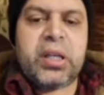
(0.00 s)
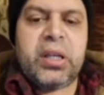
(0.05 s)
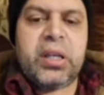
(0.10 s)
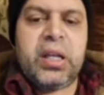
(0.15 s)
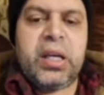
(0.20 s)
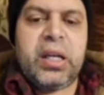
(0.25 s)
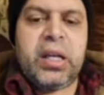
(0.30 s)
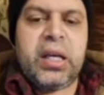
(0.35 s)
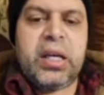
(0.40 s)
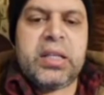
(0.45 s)

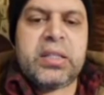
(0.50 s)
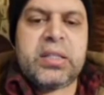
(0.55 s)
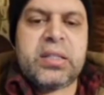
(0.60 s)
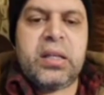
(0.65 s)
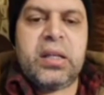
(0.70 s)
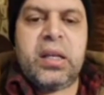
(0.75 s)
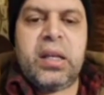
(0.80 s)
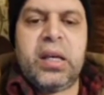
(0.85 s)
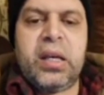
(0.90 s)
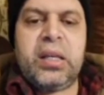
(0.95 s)
خلال
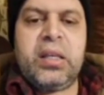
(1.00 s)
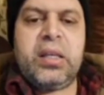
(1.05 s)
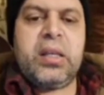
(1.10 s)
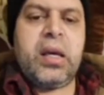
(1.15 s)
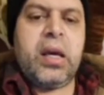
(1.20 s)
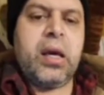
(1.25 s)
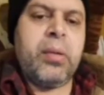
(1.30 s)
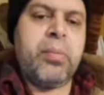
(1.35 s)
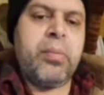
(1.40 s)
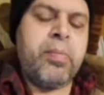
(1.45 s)
هذه
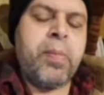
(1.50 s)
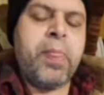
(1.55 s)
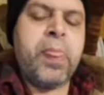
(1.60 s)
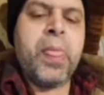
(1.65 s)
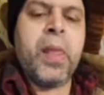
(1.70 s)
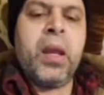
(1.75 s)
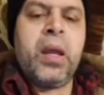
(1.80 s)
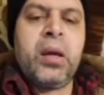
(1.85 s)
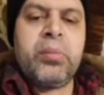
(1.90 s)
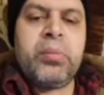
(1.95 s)
الأيام
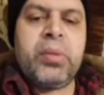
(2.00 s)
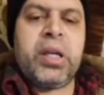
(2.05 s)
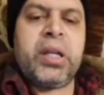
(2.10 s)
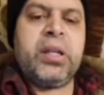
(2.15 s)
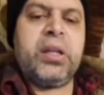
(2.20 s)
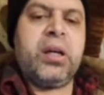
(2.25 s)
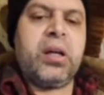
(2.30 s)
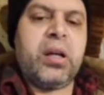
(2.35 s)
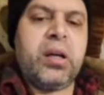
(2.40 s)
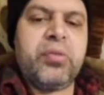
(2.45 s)
من
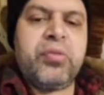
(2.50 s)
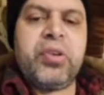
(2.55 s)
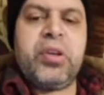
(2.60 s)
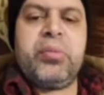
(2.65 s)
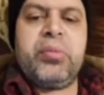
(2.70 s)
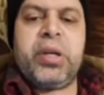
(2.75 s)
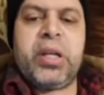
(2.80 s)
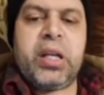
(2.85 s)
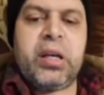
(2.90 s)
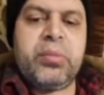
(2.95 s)
يرى في
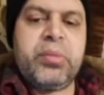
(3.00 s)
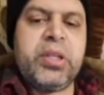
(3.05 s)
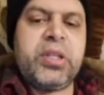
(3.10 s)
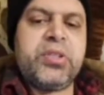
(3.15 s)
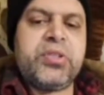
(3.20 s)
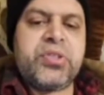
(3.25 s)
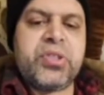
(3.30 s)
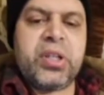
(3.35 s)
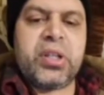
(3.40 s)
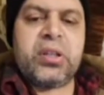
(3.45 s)
منامه
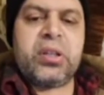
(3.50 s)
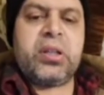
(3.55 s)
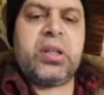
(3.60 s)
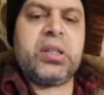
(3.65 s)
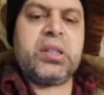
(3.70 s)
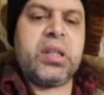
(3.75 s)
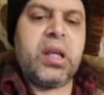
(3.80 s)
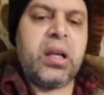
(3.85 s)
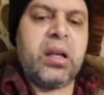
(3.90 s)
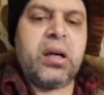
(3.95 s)

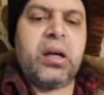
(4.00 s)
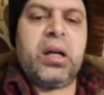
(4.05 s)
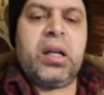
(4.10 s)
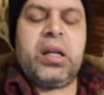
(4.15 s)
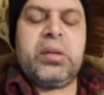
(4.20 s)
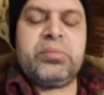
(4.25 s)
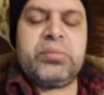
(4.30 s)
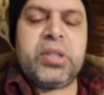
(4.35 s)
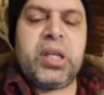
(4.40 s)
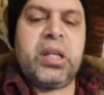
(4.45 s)
سرقة
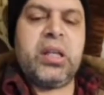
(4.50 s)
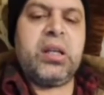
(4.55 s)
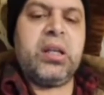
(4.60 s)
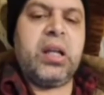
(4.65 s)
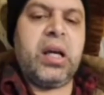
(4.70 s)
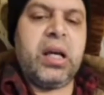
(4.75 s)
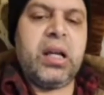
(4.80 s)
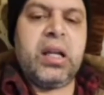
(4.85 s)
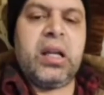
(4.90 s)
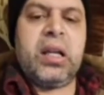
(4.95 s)
القلم دليل
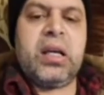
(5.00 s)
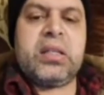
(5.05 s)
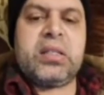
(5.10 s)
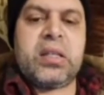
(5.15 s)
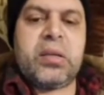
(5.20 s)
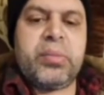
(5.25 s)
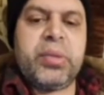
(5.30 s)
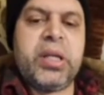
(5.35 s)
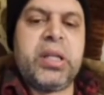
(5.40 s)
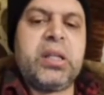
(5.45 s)
على
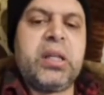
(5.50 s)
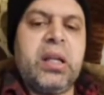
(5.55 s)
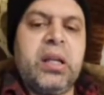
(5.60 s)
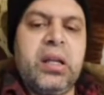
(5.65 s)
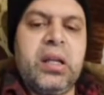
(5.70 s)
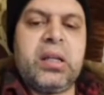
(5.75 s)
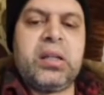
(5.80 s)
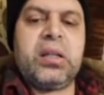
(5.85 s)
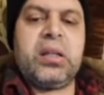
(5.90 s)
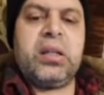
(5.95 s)
الأزمات
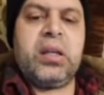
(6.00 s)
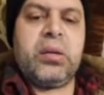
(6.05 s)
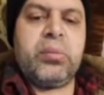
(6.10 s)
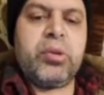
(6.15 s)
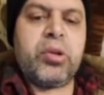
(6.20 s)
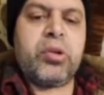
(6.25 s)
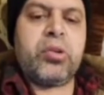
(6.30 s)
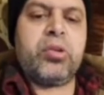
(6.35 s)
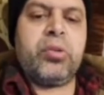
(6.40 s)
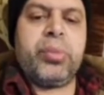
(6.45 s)
التي
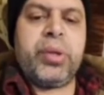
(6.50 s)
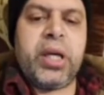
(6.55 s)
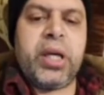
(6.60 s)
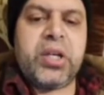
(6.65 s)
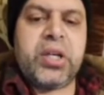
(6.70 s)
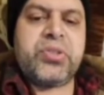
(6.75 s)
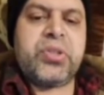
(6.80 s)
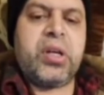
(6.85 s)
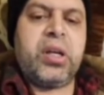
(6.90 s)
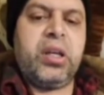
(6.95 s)
يمر
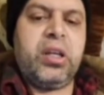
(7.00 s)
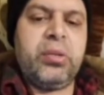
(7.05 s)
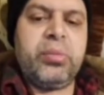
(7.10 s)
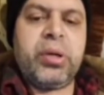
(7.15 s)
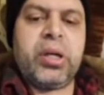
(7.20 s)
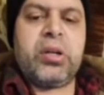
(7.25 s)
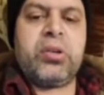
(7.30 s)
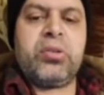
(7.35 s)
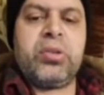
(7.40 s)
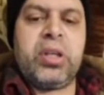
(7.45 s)
بها صاحب
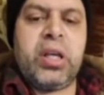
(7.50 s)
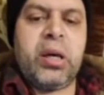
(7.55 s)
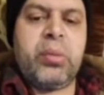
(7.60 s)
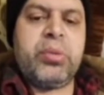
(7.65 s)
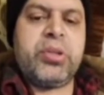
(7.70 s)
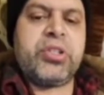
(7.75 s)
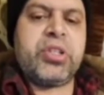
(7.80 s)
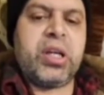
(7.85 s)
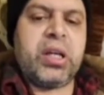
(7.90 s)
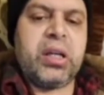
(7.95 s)
الرؤيا
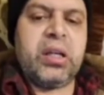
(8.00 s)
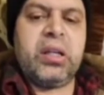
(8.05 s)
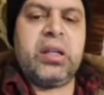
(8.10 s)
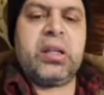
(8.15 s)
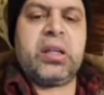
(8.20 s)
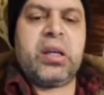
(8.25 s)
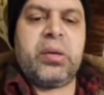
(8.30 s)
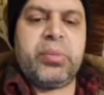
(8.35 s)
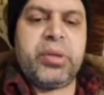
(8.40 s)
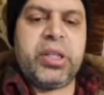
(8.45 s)
بشكل
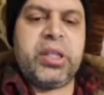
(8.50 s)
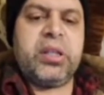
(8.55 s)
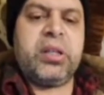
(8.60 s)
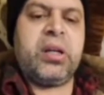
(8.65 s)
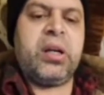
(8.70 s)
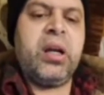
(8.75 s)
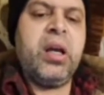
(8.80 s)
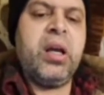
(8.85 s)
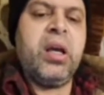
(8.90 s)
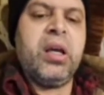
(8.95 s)

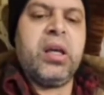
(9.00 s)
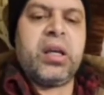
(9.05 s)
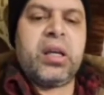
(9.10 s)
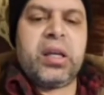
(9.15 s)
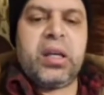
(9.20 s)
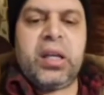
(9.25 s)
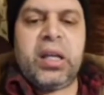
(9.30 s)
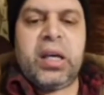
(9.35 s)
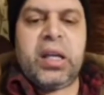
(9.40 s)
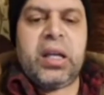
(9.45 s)
كبير
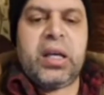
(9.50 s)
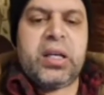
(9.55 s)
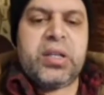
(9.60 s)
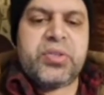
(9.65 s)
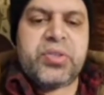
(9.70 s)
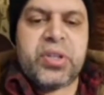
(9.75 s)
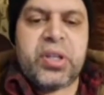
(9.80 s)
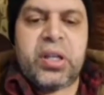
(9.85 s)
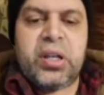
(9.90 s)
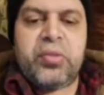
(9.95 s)
خلال هذه